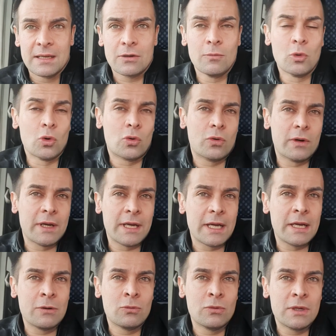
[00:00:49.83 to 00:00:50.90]
Comunque
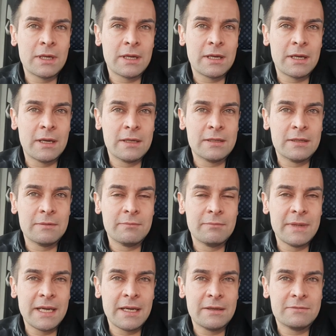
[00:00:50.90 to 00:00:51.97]
è un, eh,
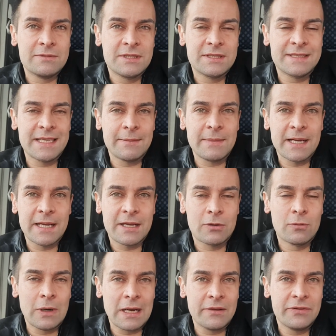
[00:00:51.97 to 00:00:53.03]
un, sistema che
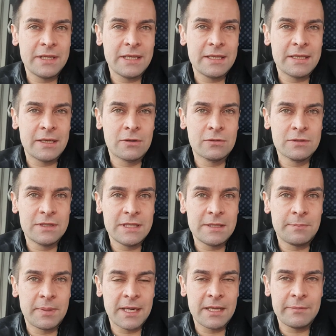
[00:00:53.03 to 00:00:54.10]
alla fine dei
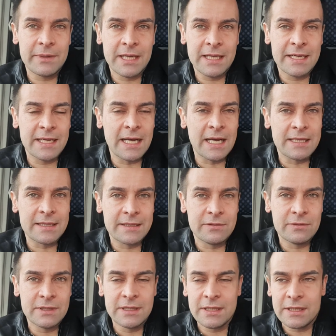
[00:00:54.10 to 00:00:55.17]
conti premia le grandi,
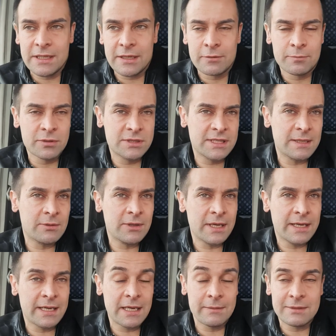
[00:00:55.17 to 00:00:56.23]
quindi non possiamo
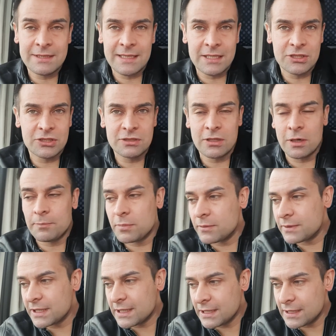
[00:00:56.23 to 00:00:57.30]
neanche lamentarci
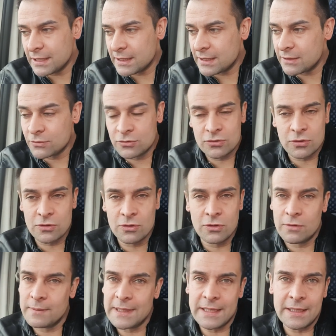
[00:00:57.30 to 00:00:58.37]
troppo perché non so
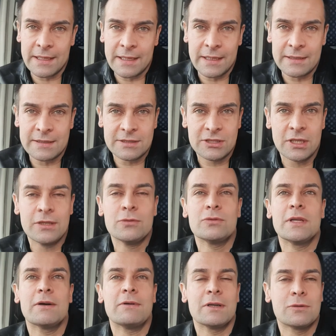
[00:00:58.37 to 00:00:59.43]
come, se ci
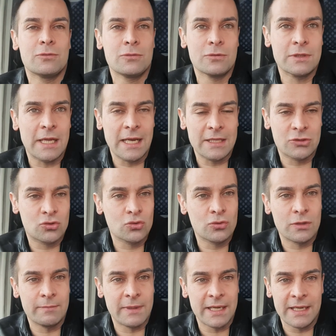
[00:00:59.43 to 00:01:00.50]
aiuta qualcuno da
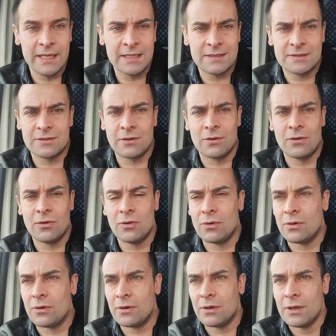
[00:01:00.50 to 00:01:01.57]
lassù, il
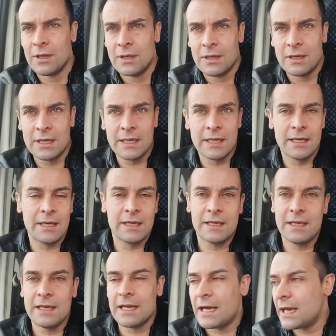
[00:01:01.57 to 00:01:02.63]
maestro, eh,
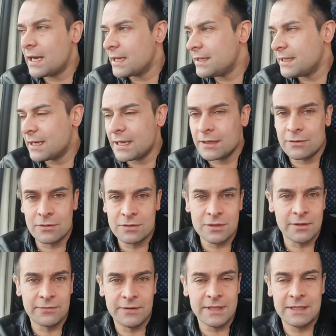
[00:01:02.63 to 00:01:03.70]
chinaia, non lo
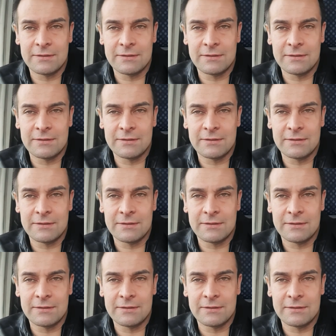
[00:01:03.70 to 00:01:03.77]
so, fate